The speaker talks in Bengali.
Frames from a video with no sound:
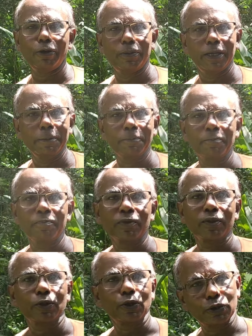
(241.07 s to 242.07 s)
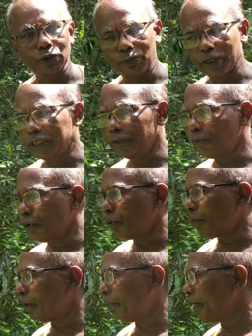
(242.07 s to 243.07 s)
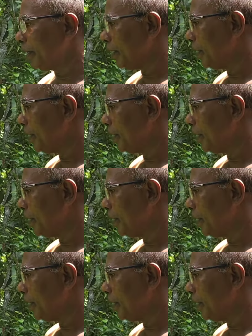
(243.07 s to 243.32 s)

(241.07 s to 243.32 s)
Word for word: হবে তত বেশি ফল পাবেন